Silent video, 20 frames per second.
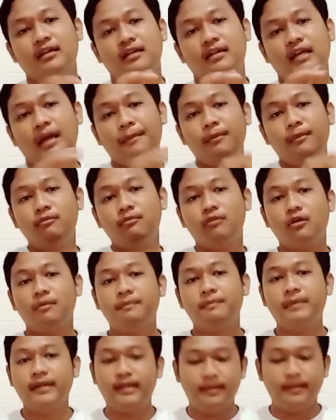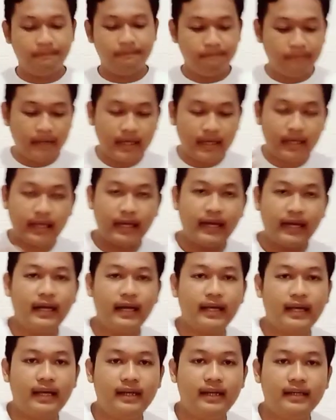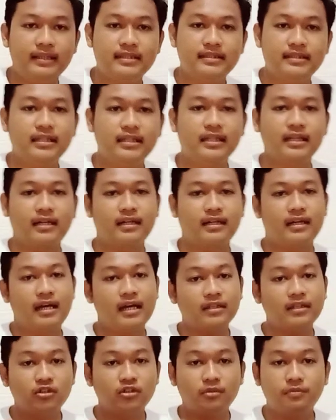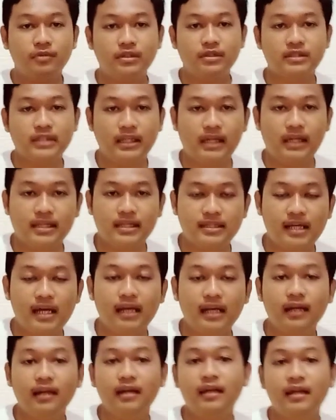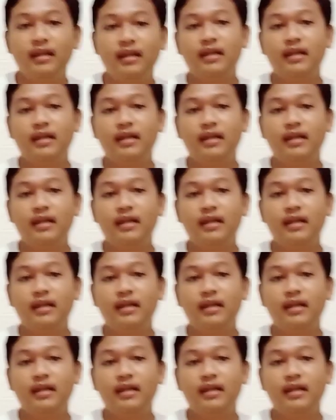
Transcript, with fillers: kamu mau pilih pakai alkali sealer ataupun cat dasar